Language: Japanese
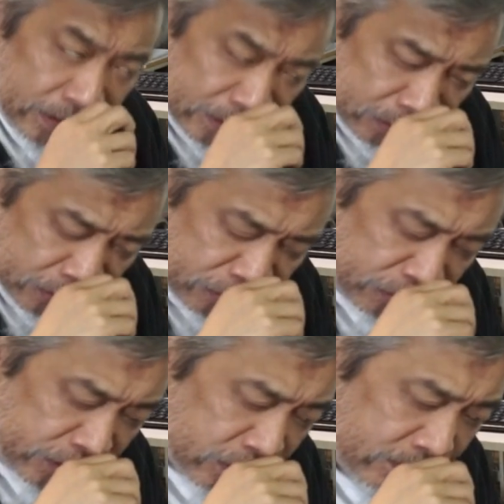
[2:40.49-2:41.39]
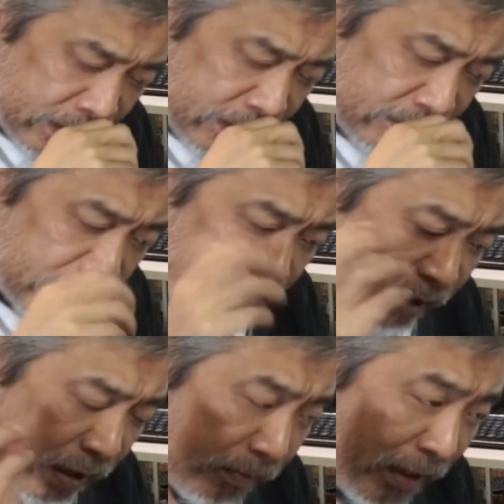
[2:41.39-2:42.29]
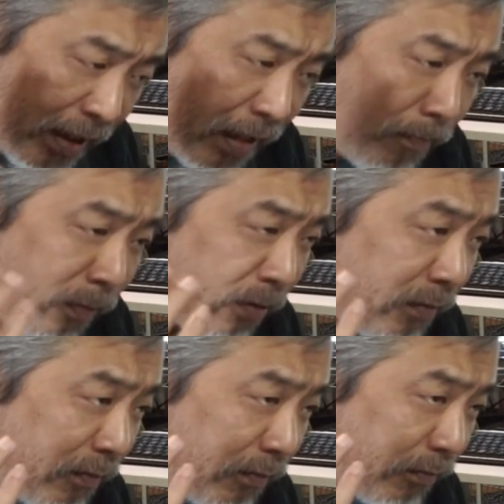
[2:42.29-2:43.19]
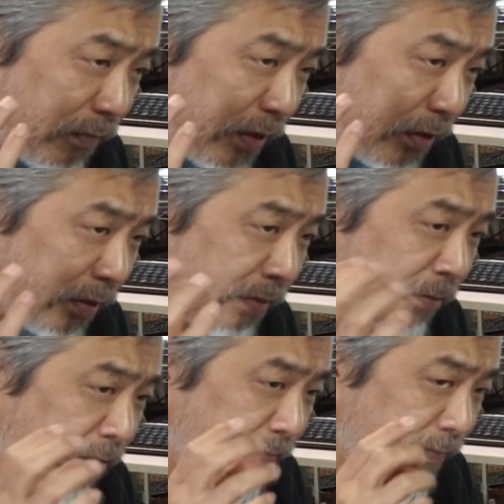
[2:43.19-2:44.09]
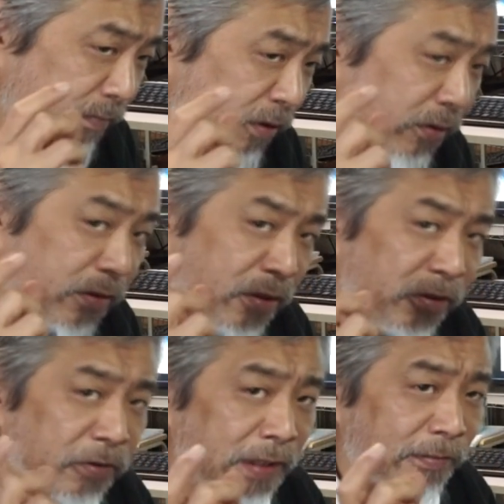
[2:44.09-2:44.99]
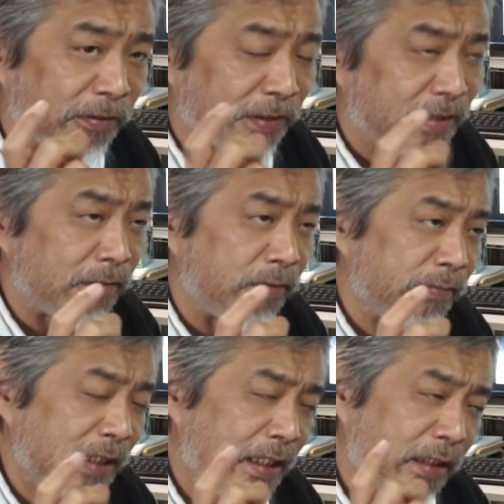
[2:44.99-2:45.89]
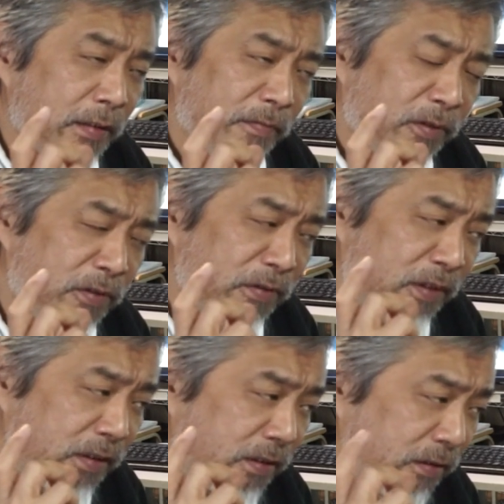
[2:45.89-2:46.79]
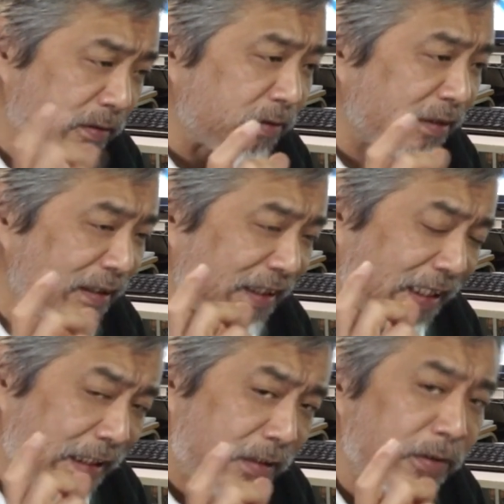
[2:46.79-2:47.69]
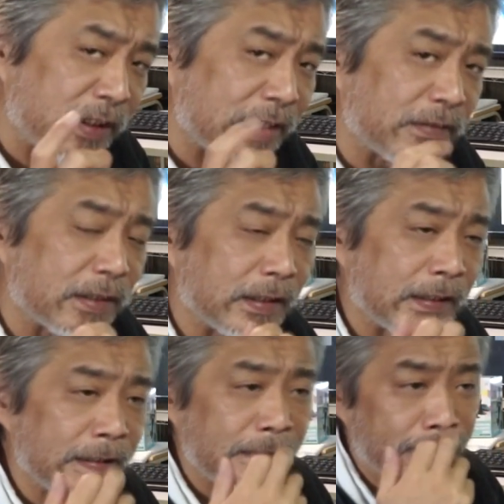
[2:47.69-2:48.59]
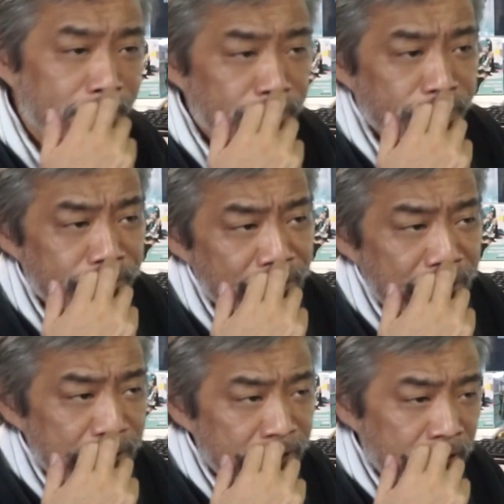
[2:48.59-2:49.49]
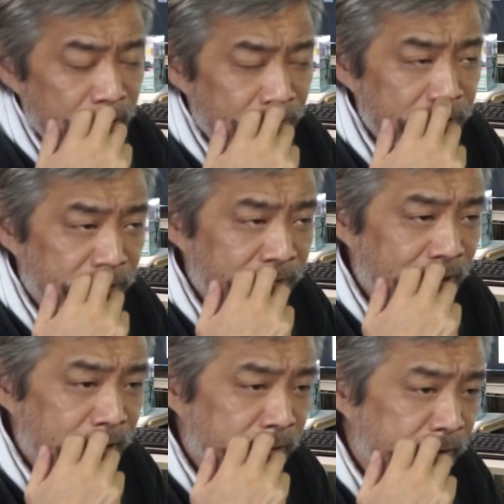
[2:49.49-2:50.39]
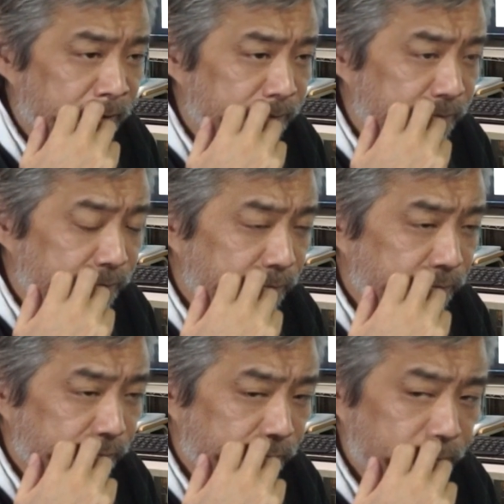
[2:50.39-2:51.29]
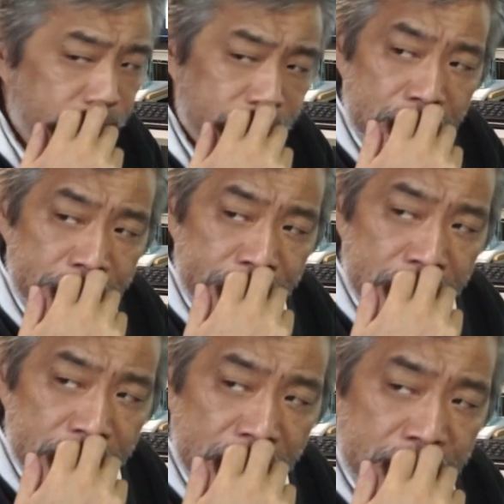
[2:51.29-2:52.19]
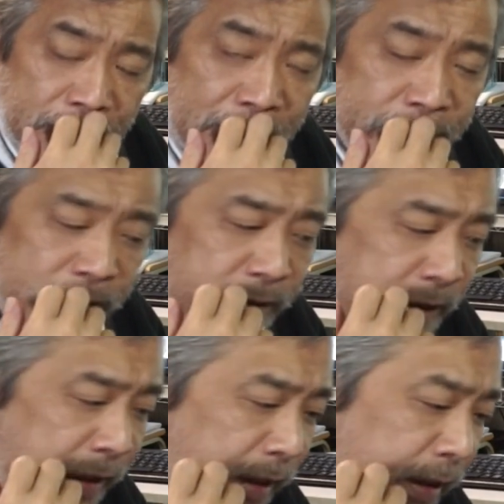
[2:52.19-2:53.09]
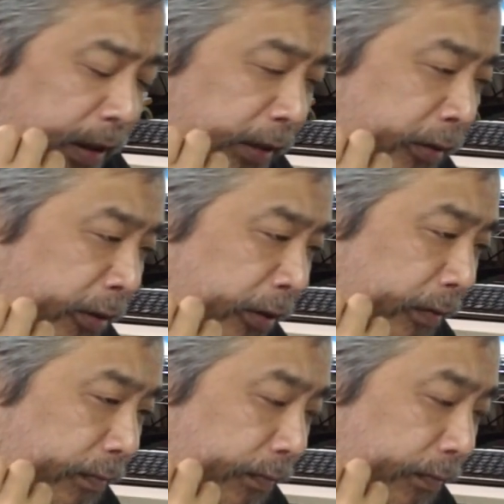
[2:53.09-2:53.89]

でその軍事同盟っていうのは日米安保よりももっと強固なものです。あともうちょっと対等になるんですかね、まあ、それはあのガトランティス戦役での